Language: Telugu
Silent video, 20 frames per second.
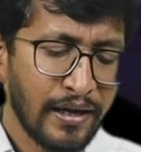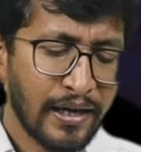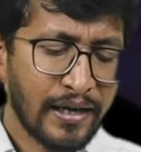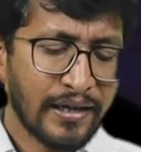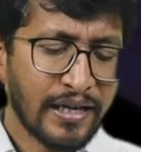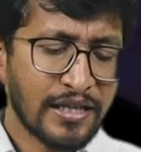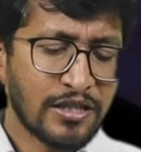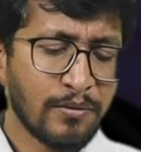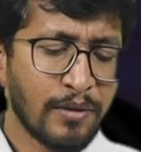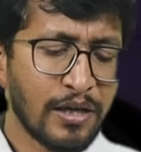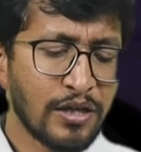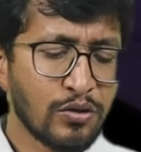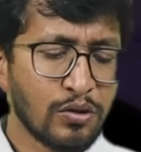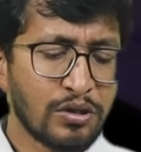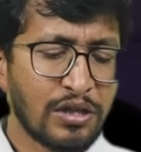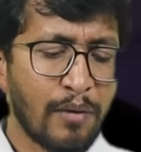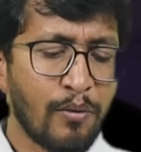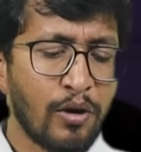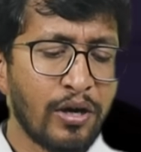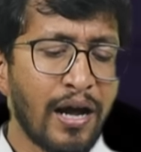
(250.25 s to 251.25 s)
ఇక నెక్స్ట్ మనం
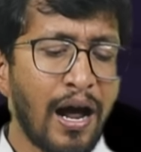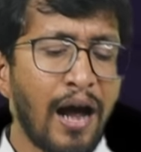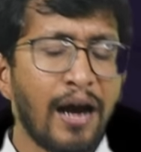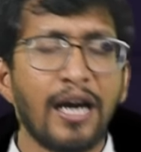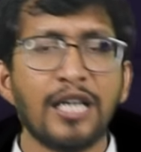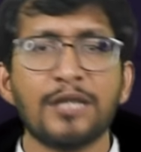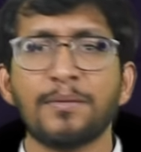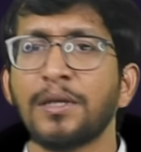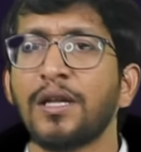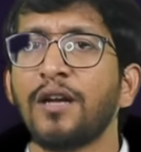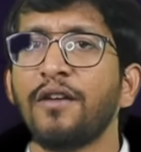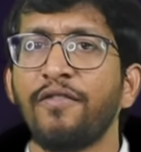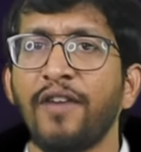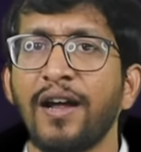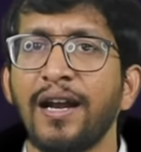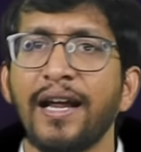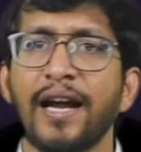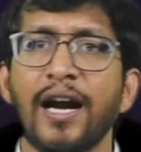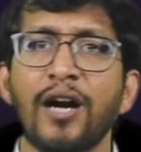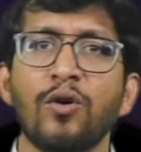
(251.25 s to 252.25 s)
చూసామంటే ఆకాష్ మొదలు
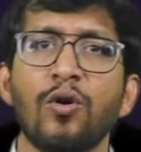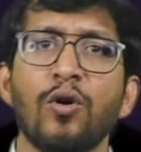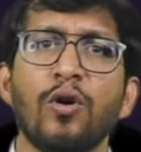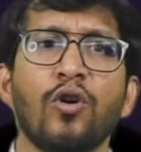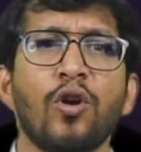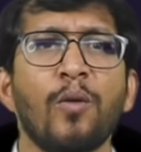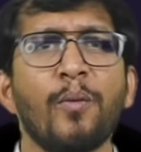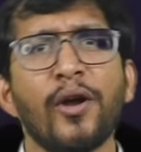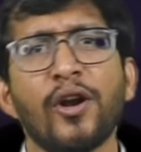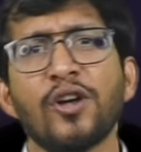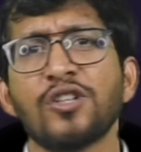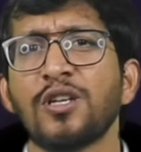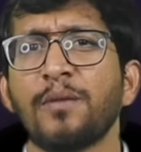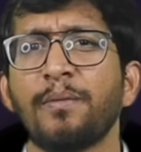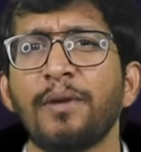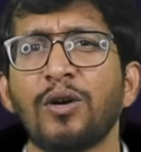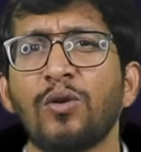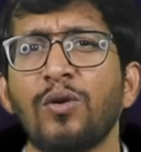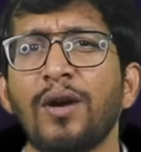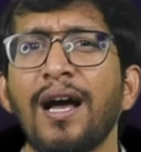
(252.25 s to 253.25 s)
ఫెయిల్ అయ్యాడు రొమారో
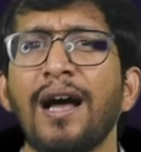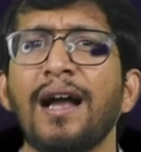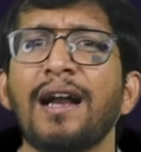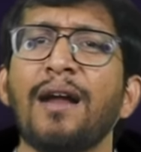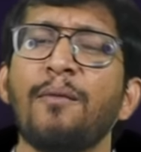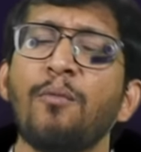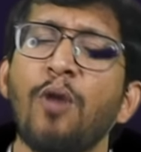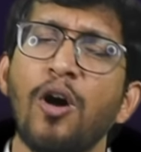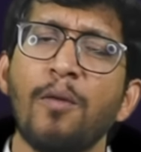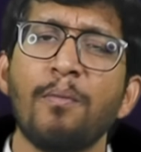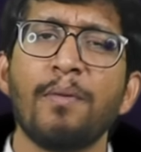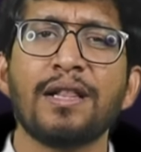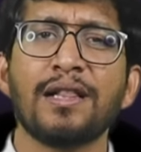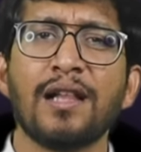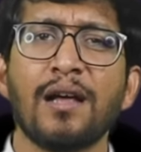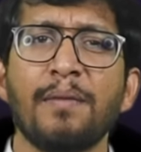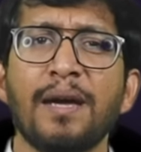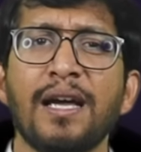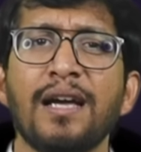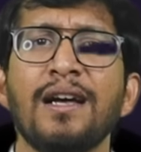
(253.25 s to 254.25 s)
షెపట్ కూడా
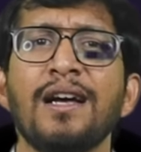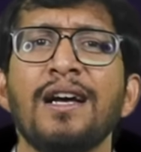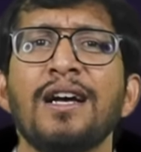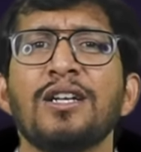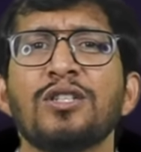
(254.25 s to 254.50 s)
మొహమ్మద్ నబీ